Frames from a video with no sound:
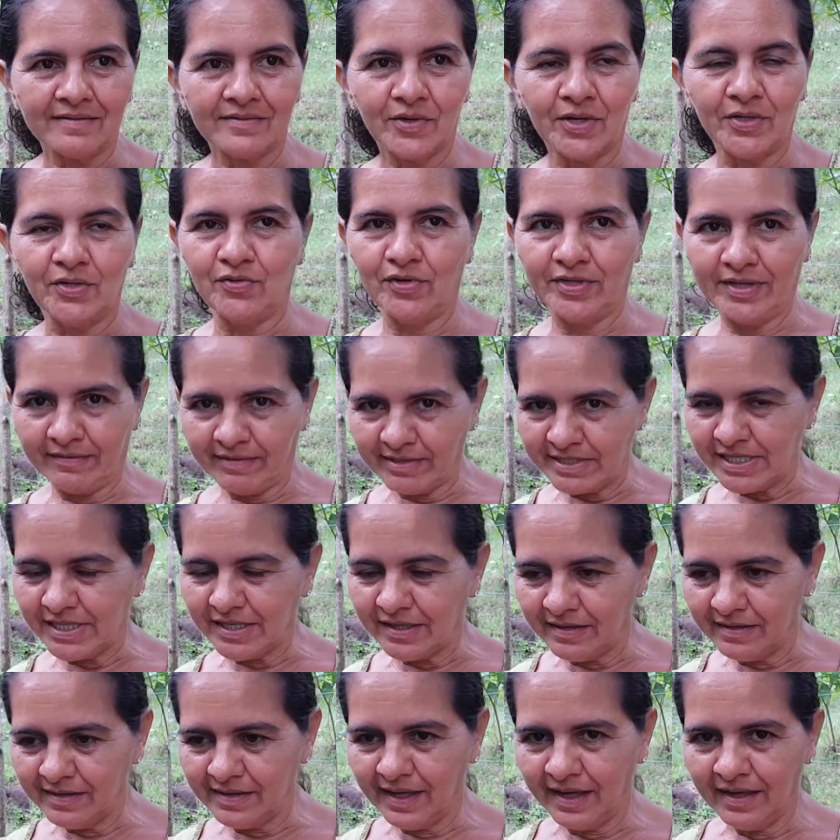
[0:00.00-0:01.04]
cuando yo estaba
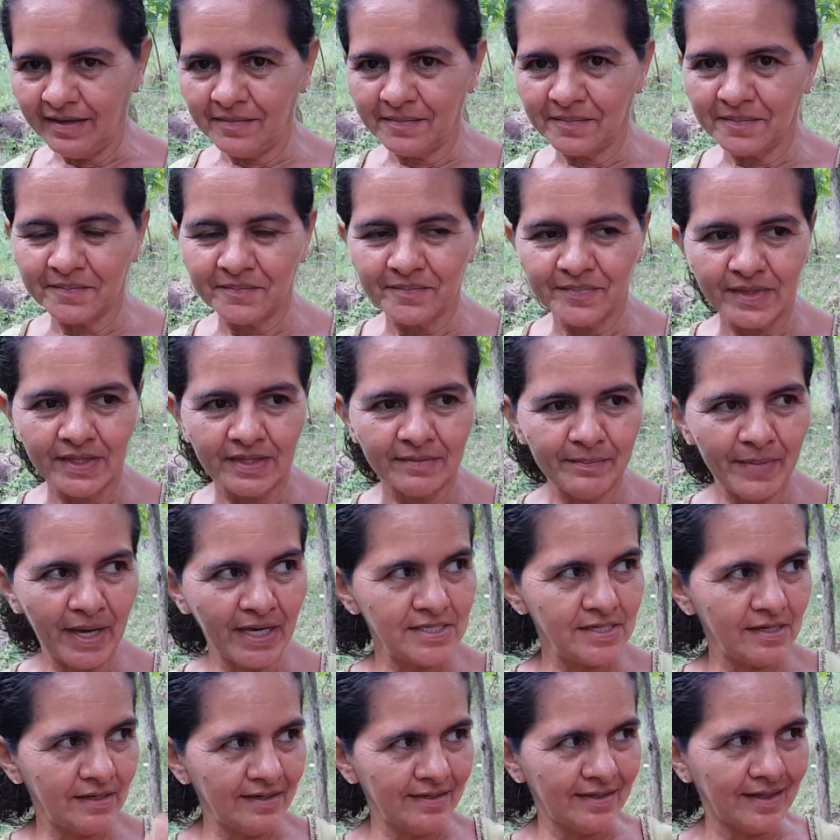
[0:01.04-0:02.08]
chiquita, más
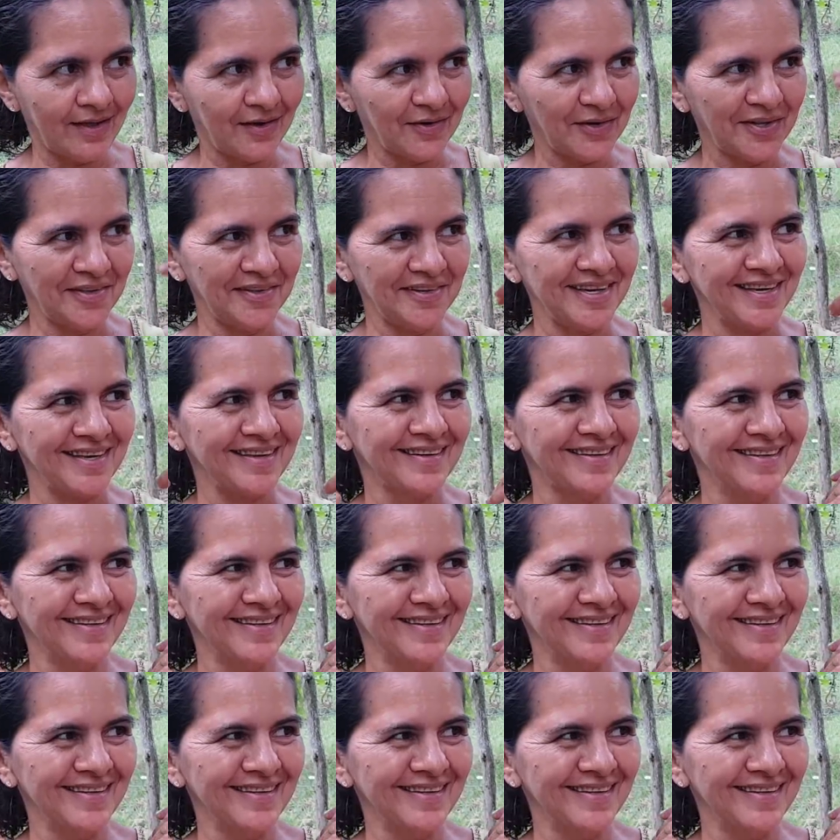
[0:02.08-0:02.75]
chiquita lo que soy.